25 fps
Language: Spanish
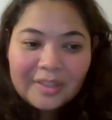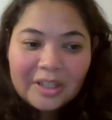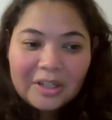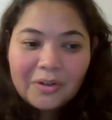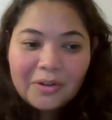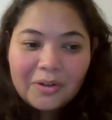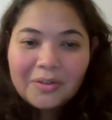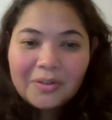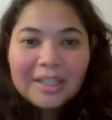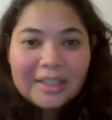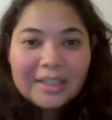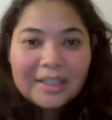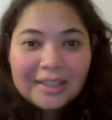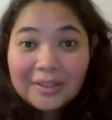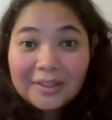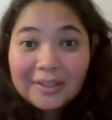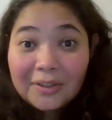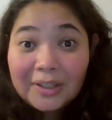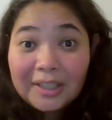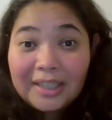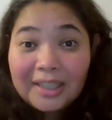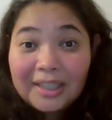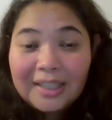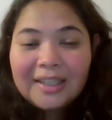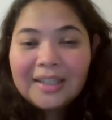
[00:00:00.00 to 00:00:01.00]
con
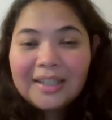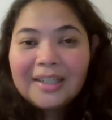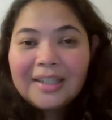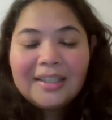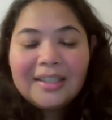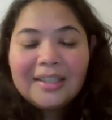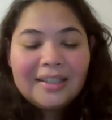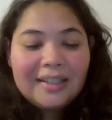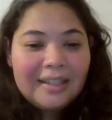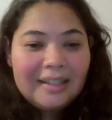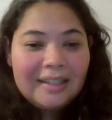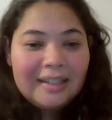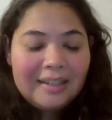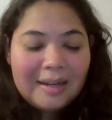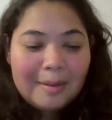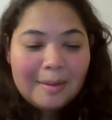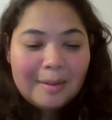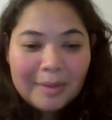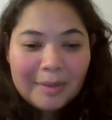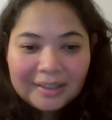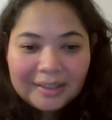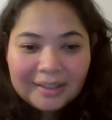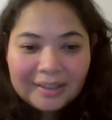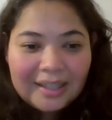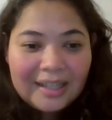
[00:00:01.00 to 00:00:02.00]
asesoría en la
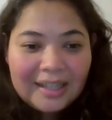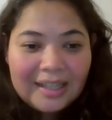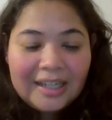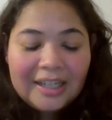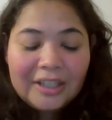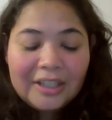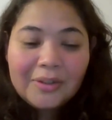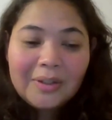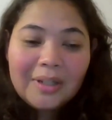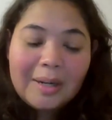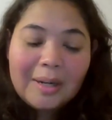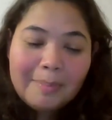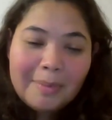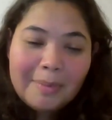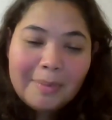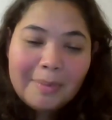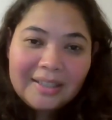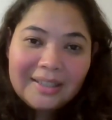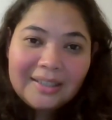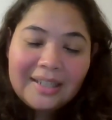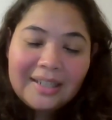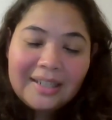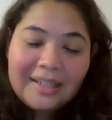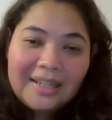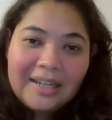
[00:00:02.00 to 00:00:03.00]
parte de derecho, en la
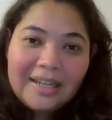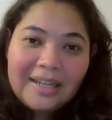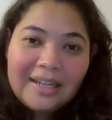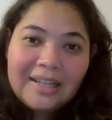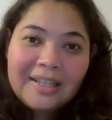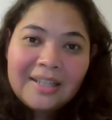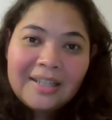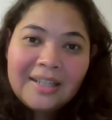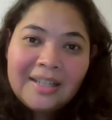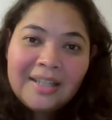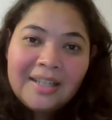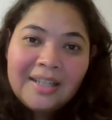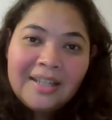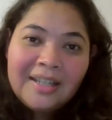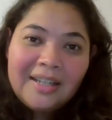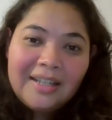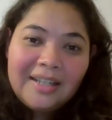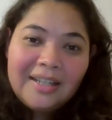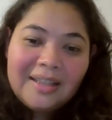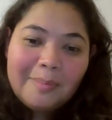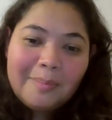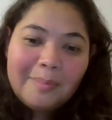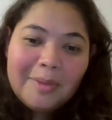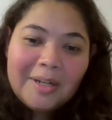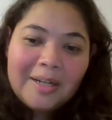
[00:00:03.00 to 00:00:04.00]
parte técnica
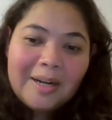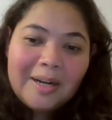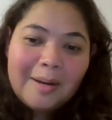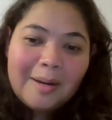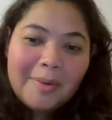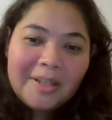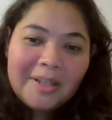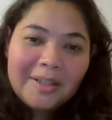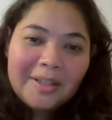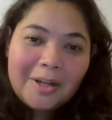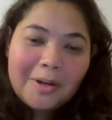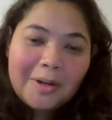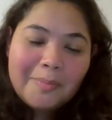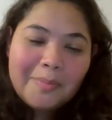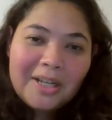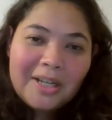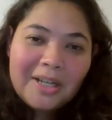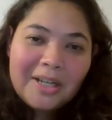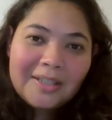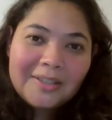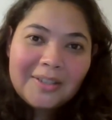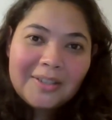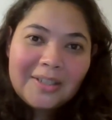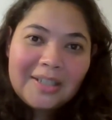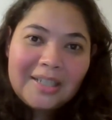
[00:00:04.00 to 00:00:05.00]
y también en la parte
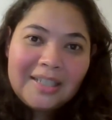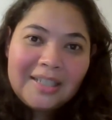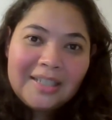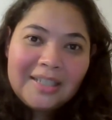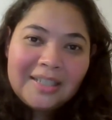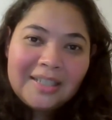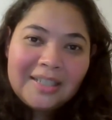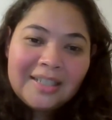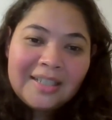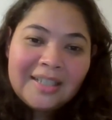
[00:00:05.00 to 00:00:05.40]
comunicacional.